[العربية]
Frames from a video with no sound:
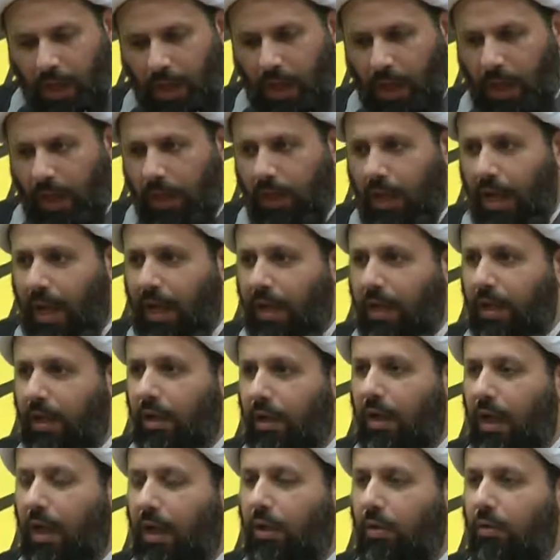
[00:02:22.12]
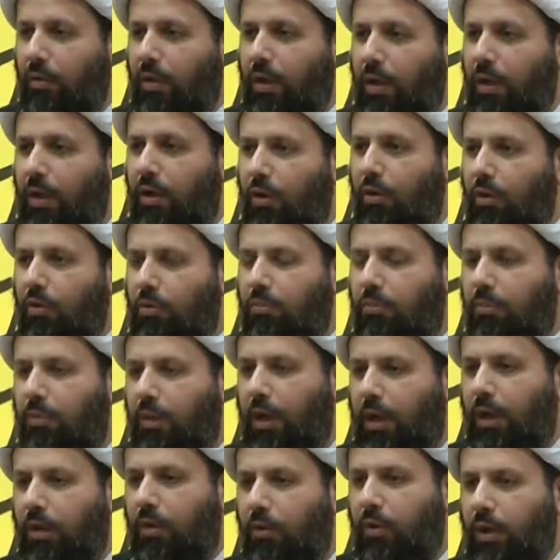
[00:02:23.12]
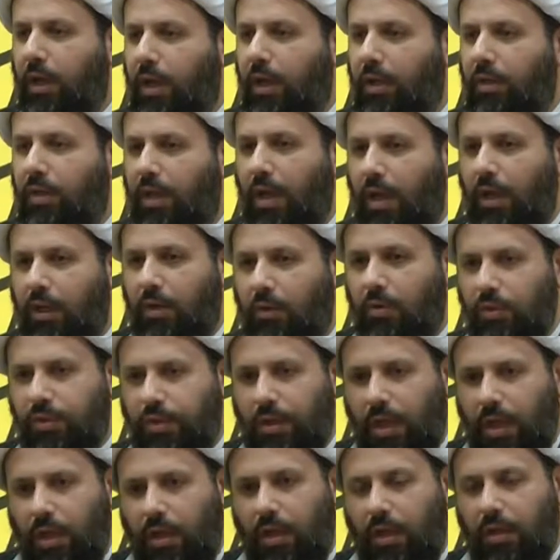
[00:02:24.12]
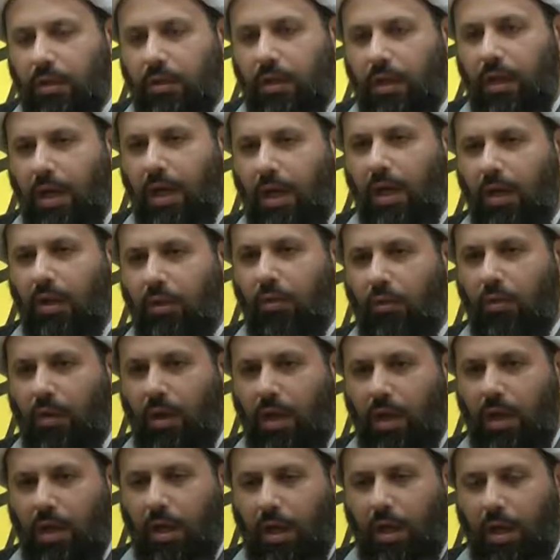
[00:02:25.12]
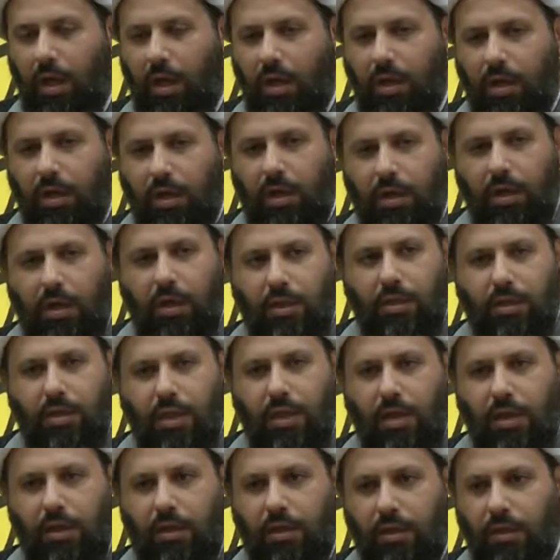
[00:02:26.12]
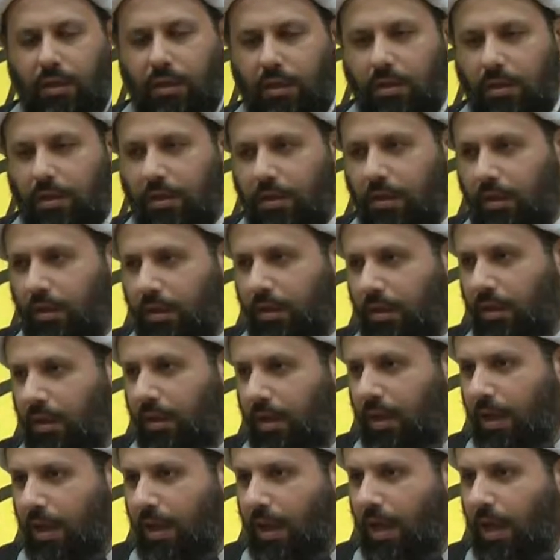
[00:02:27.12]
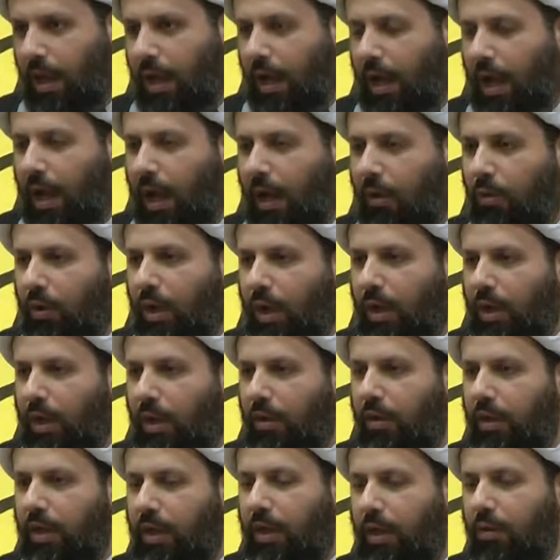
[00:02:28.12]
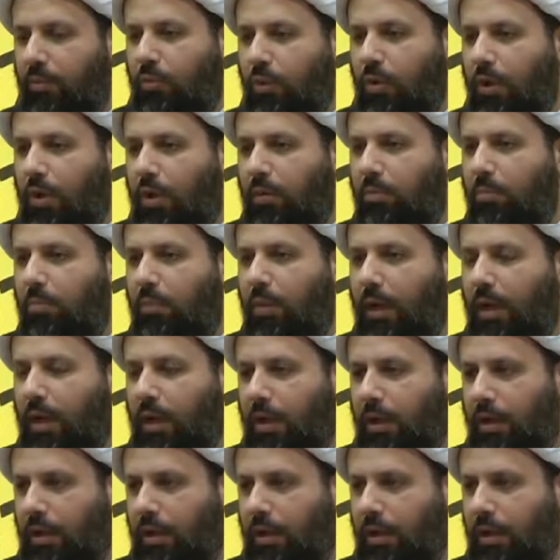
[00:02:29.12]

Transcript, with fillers: لكن نحن اليوم نريد ان نسلط الاضواء حقيقه حول قضيه مهمه